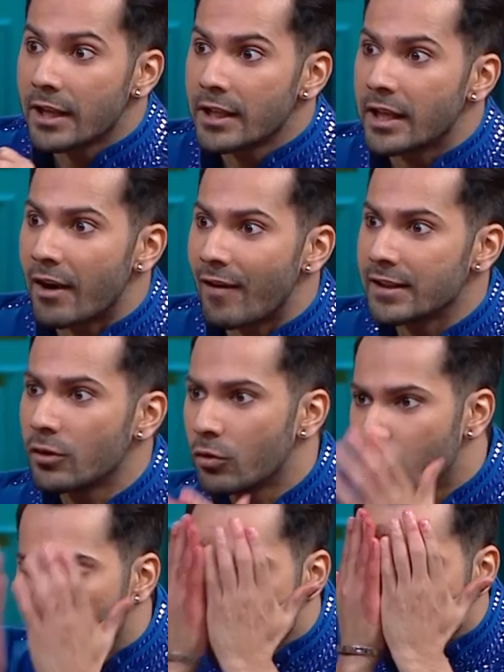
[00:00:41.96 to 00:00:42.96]
ने दरवाजा
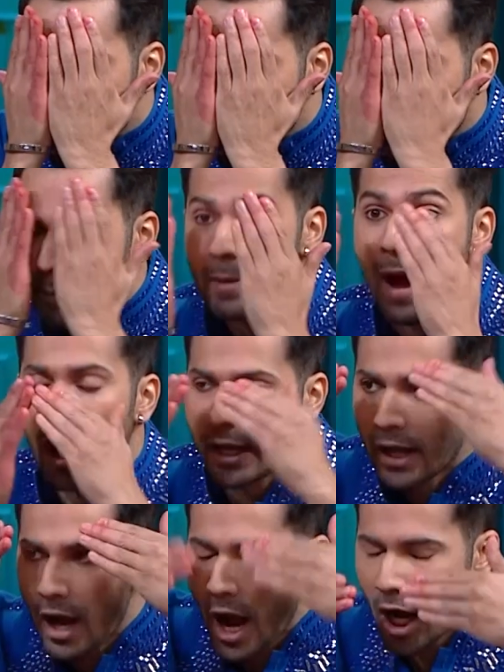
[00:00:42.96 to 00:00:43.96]
खोला ऐसा मतलब
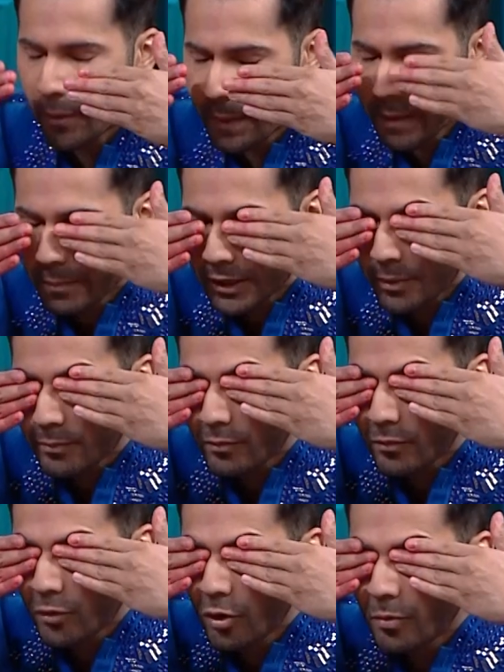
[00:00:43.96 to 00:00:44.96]
आंख आंख भी मतलब
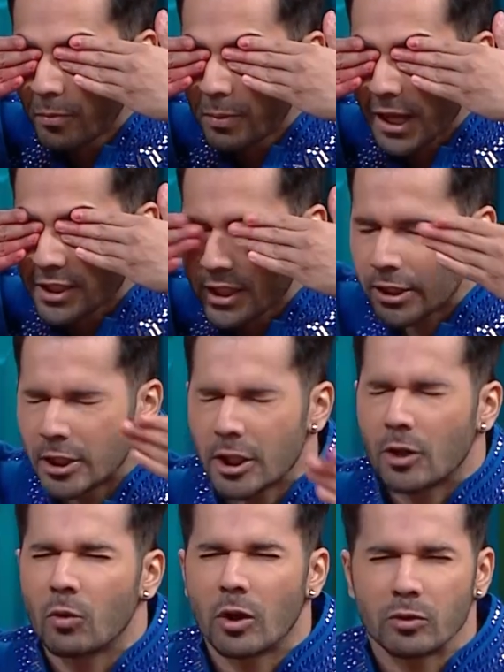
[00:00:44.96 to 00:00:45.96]
वो प्लास्टिक था
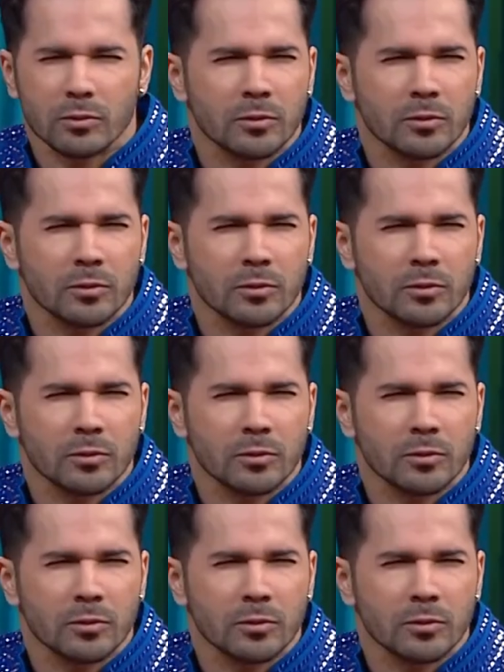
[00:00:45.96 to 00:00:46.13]
ऐसा खोला उसने